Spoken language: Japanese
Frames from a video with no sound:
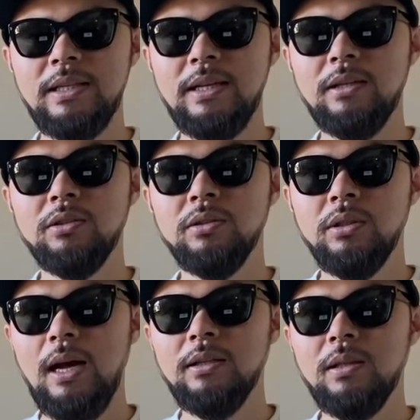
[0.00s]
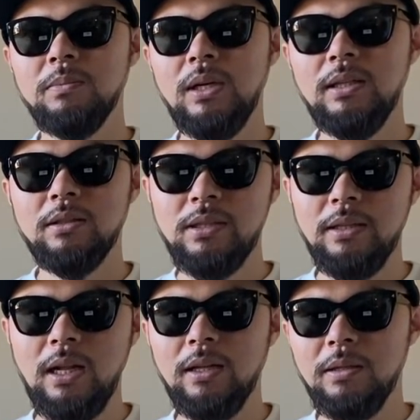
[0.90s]
に着れるアイテムがたく
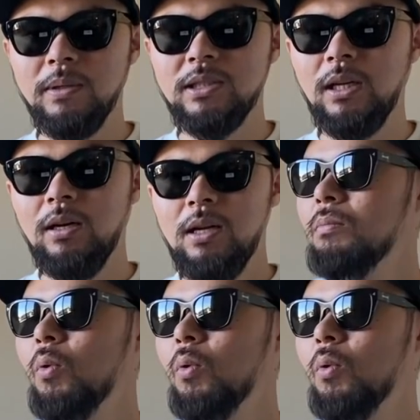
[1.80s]
さん並んでました